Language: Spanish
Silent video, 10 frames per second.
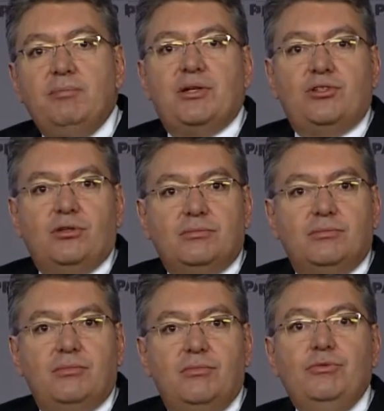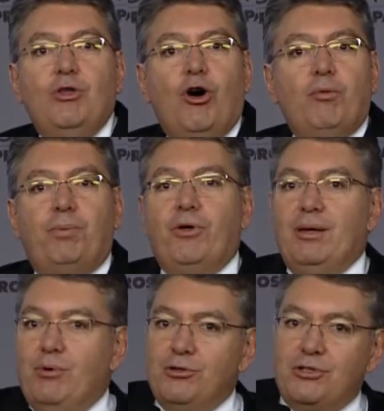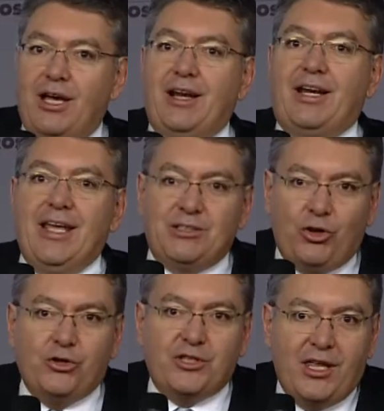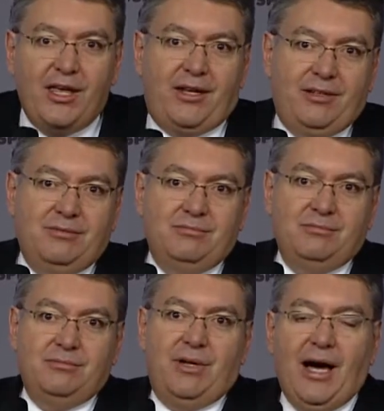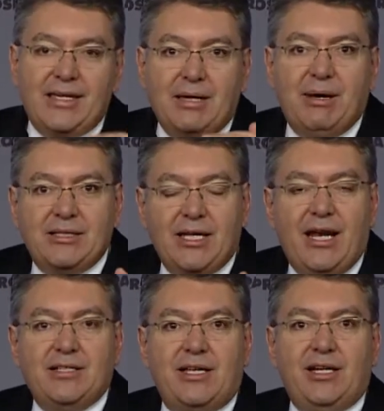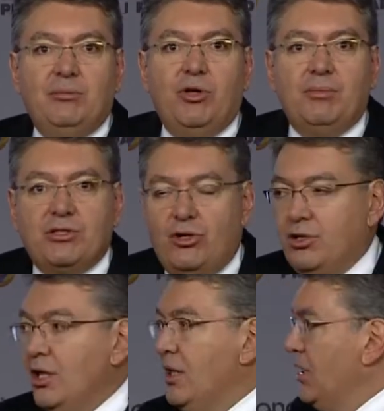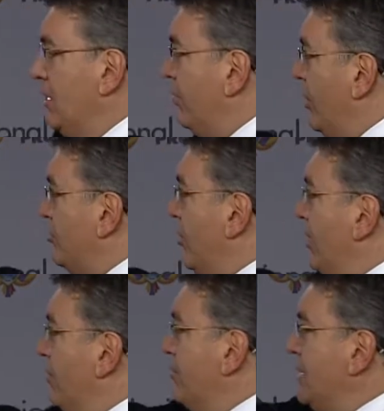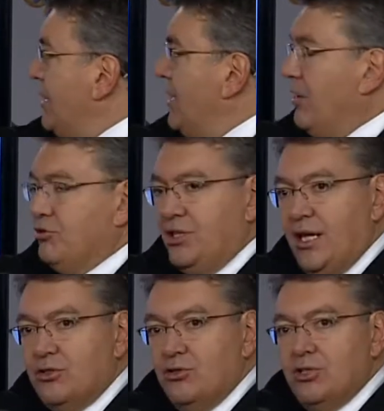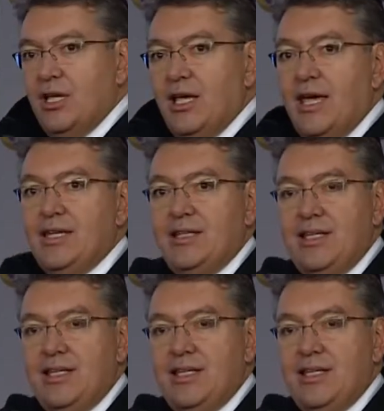inversión. No podemos retroceder. Hay que mantener ese ritmo de inversión y por eso debemos mantener los ingresos en el